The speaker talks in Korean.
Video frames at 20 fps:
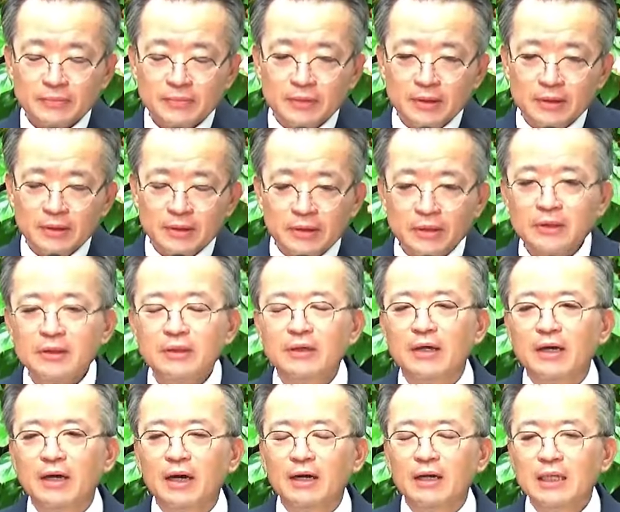그런 거예요.
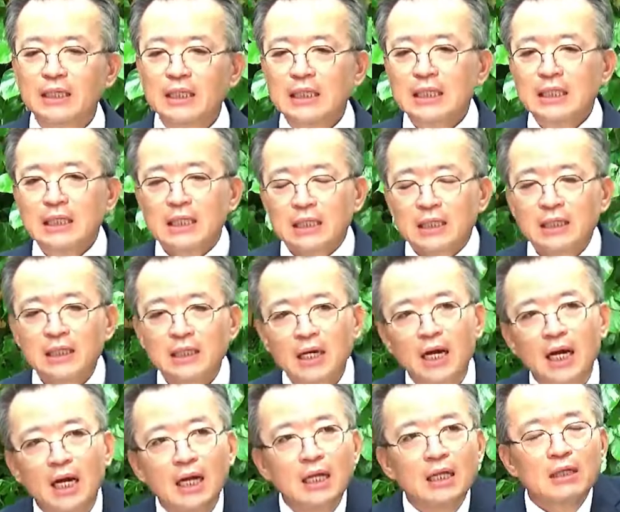그러니까
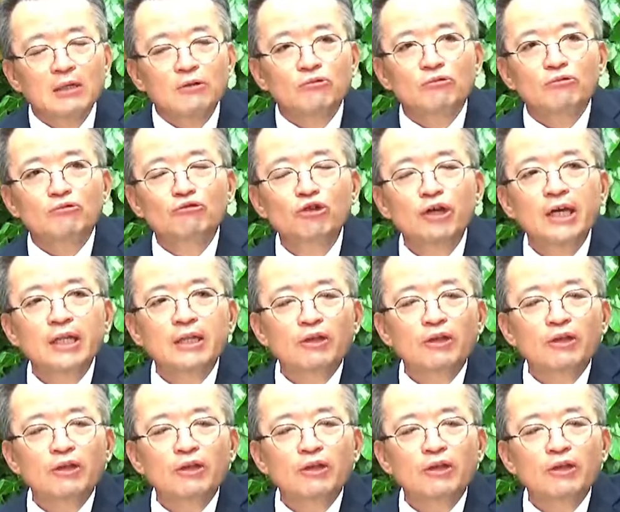위,